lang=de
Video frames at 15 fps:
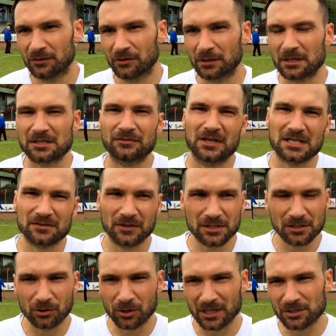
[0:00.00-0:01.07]
Wir haben das
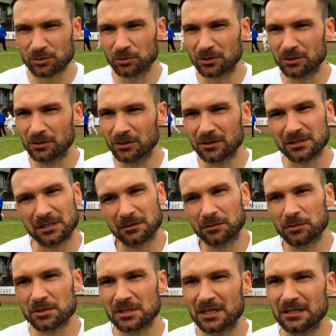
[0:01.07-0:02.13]
phasenweise auch ganz gut gelöst,
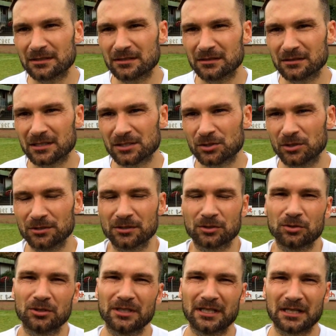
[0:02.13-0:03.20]
aber muss halt äh, das
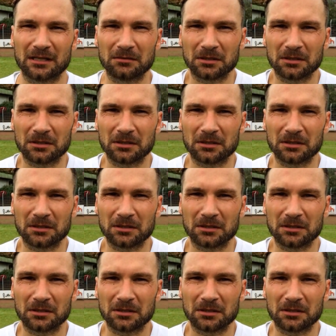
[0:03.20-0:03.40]
goldene Tor her.